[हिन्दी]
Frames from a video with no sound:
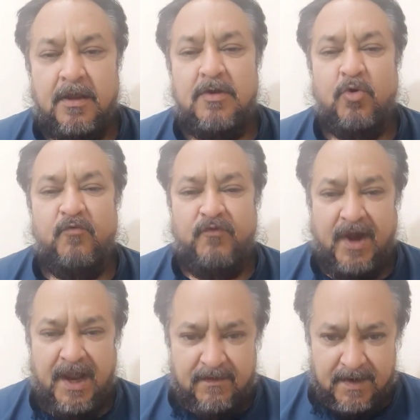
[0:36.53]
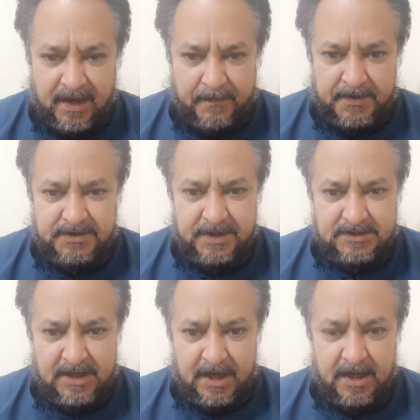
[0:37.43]
कोई फाइल वगैरह
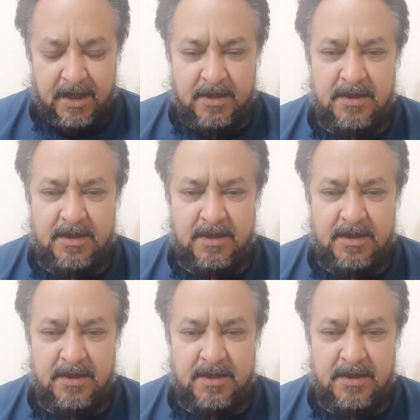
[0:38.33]
परचेज करना